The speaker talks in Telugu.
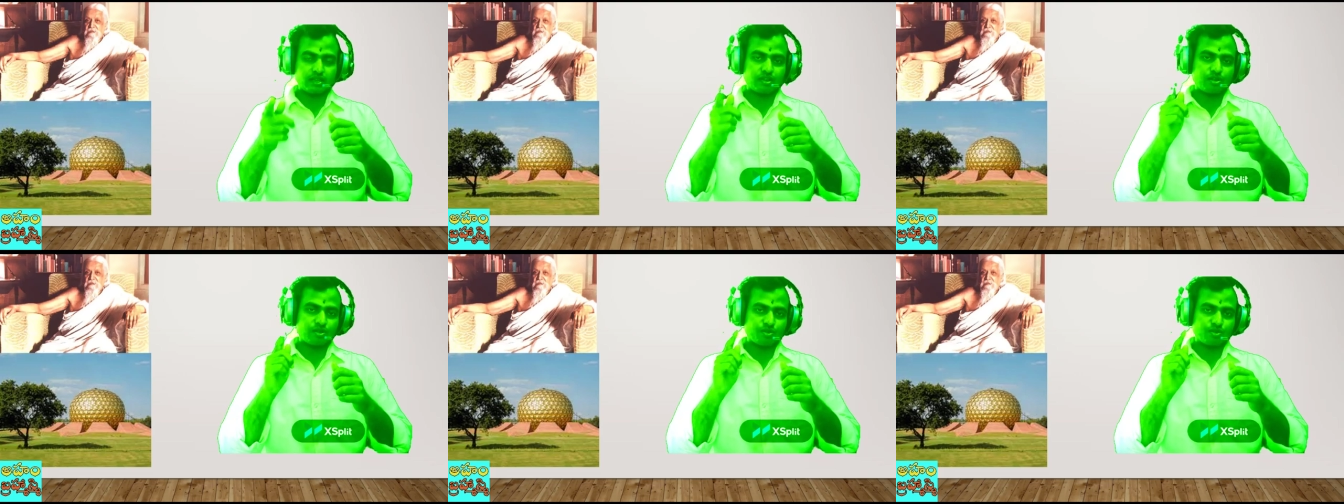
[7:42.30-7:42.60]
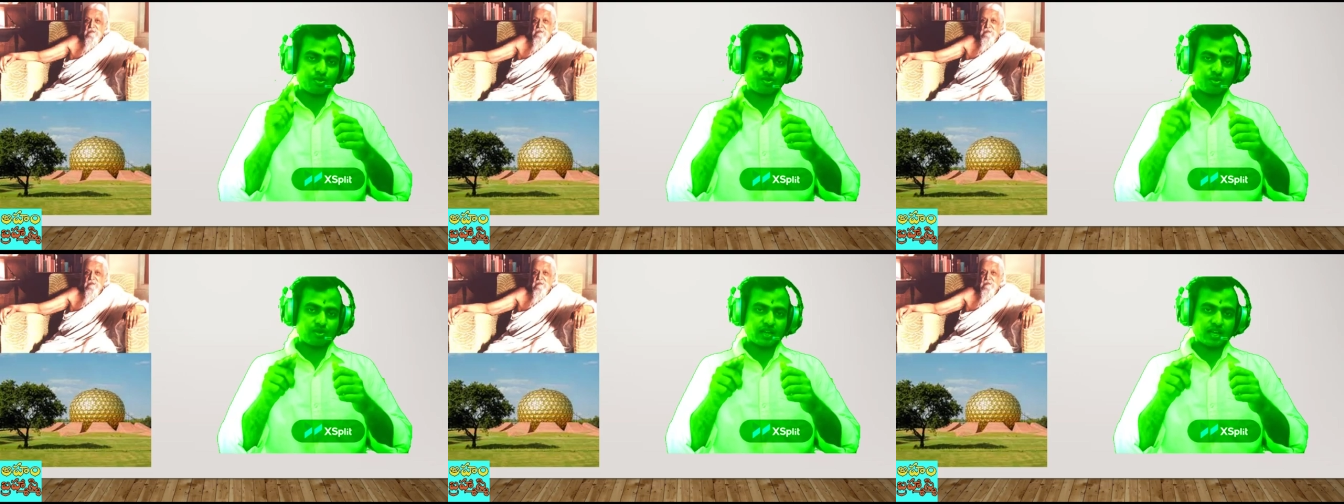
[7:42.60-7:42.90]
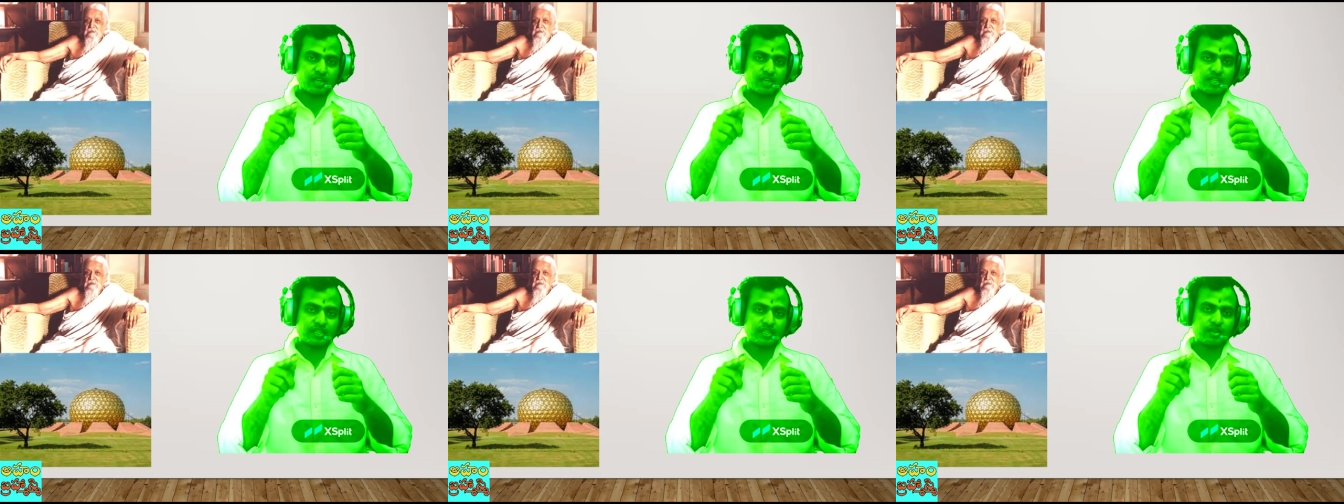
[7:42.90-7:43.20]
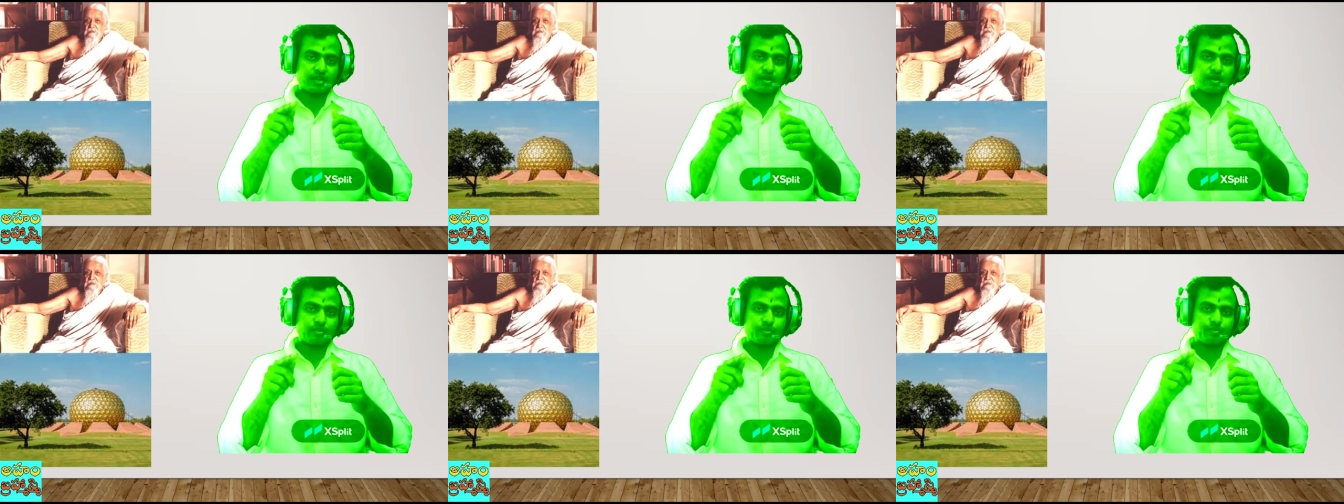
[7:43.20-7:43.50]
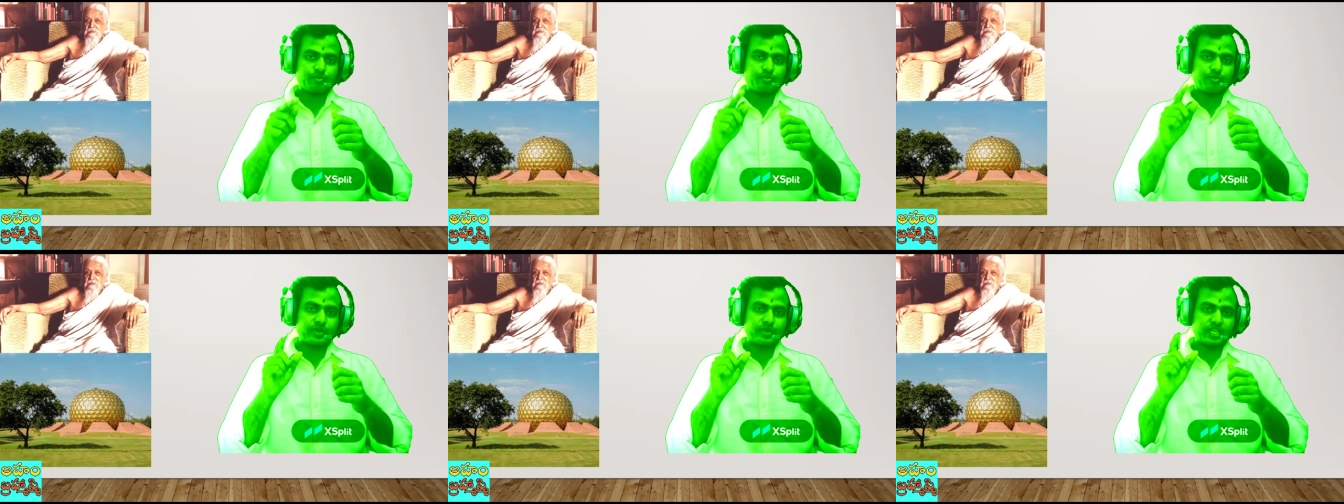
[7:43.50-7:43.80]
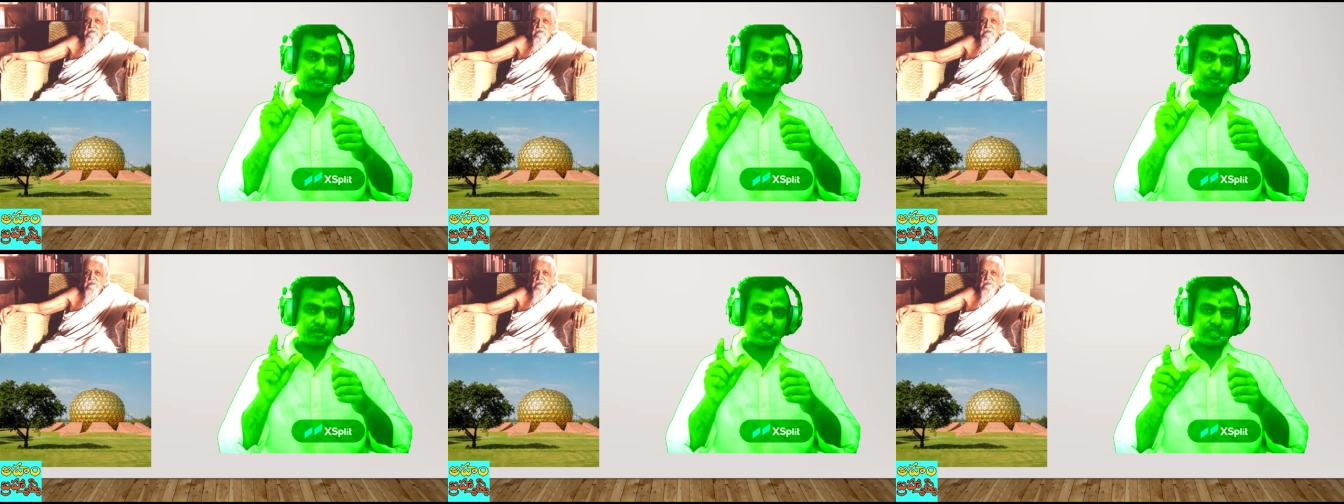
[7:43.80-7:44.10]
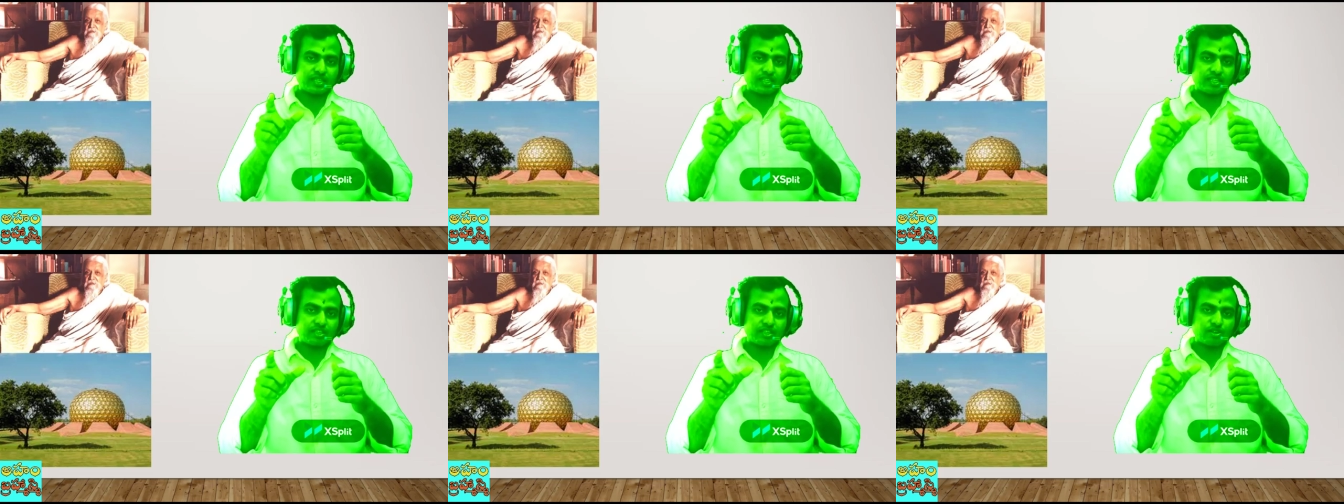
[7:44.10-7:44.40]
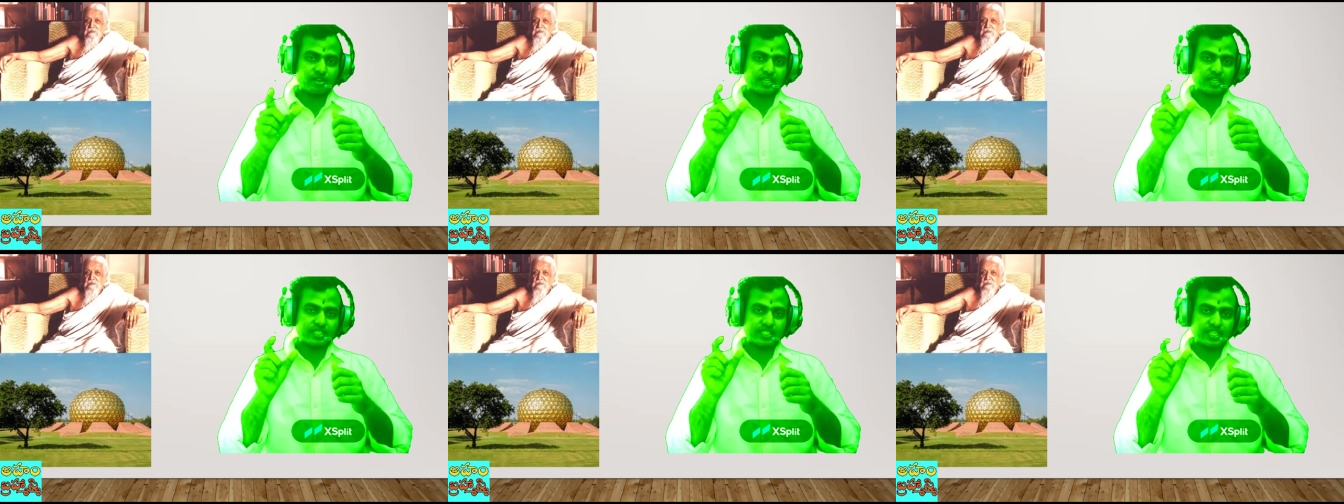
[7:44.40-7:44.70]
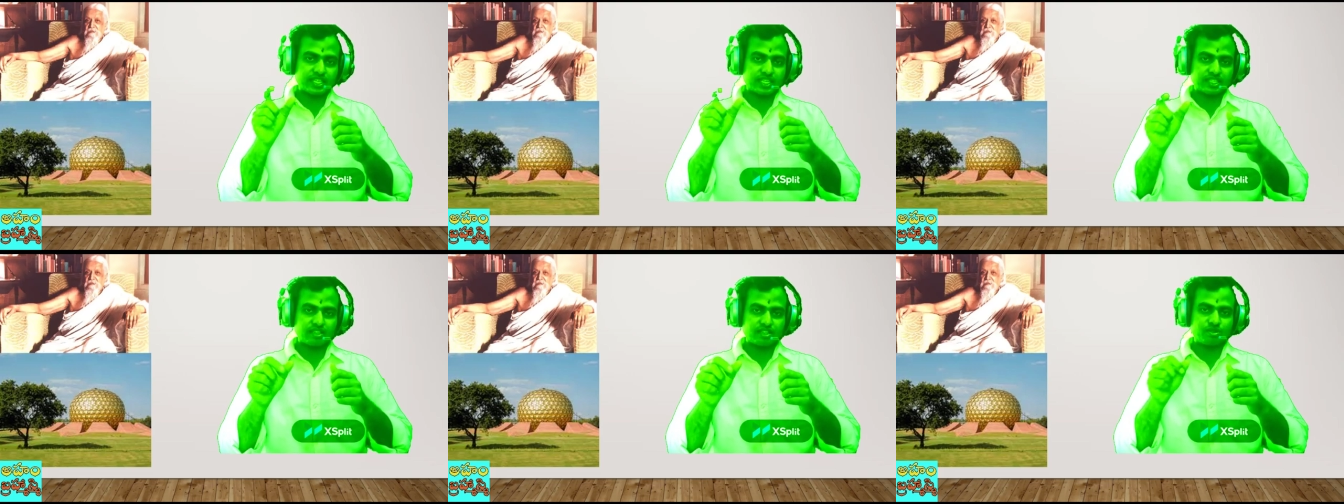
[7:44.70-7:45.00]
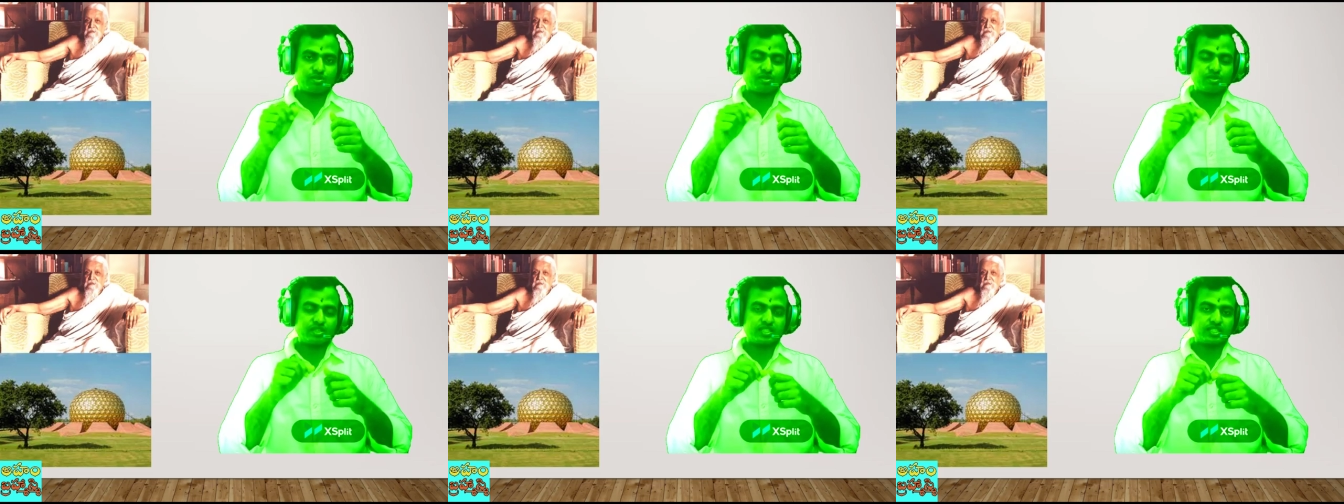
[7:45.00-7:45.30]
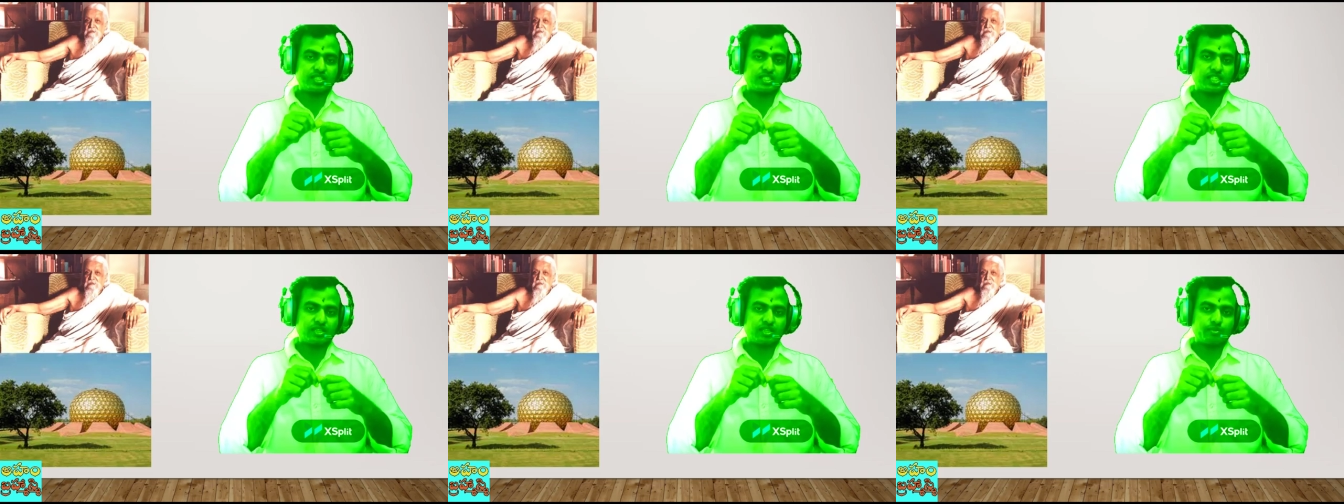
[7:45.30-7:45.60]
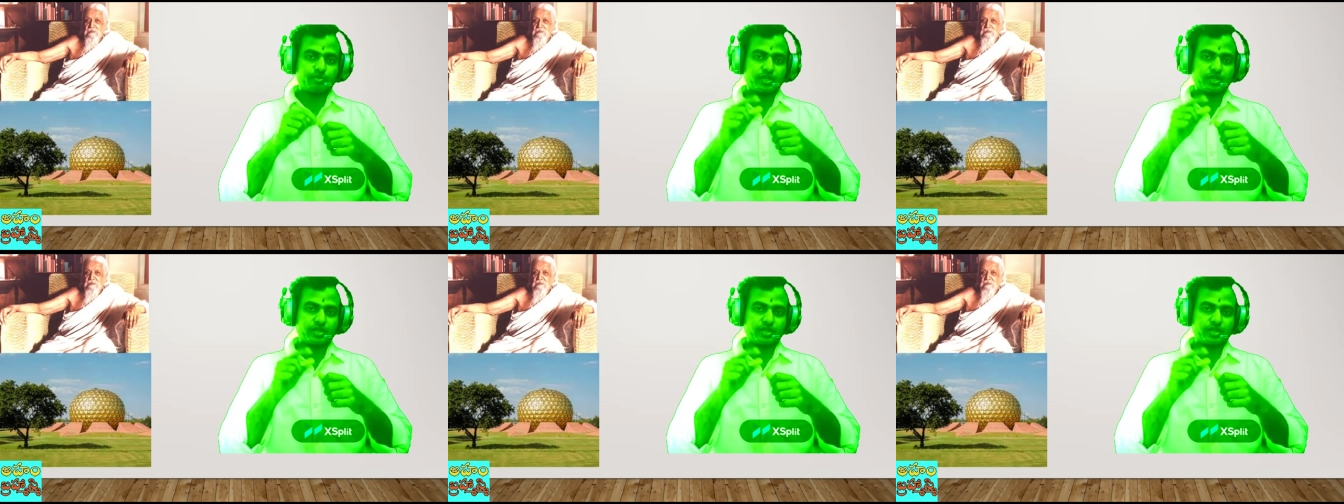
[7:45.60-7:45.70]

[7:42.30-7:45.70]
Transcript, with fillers: కూడా పిరమిడ్ యొక్క శక్తి గురించి